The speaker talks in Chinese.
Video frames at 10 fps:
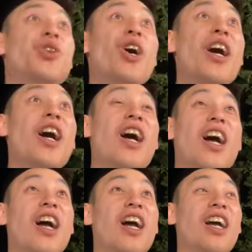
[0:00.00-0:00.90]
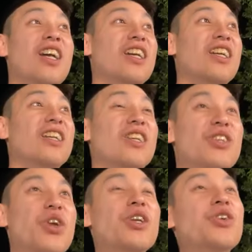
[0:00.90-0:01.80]
对，
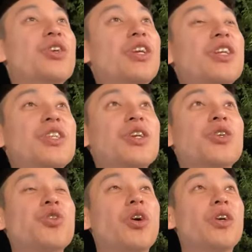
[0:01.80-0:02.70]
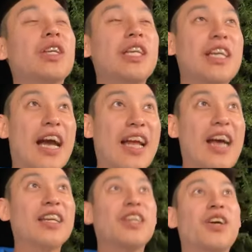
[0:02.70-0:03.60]
所以就是意思是说离开
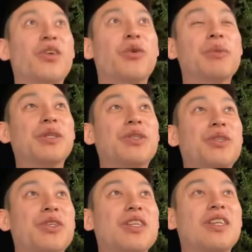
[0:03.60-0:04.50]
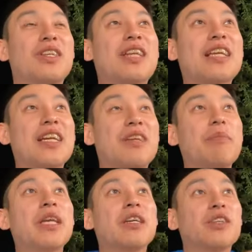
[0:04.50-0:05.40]
他以后，我们就是大家的
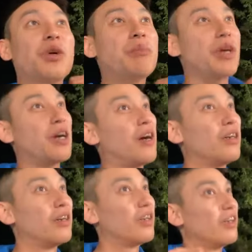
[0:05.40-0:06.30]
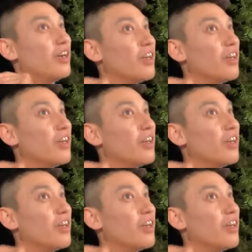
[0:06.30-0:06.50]
命格都会变好。啊，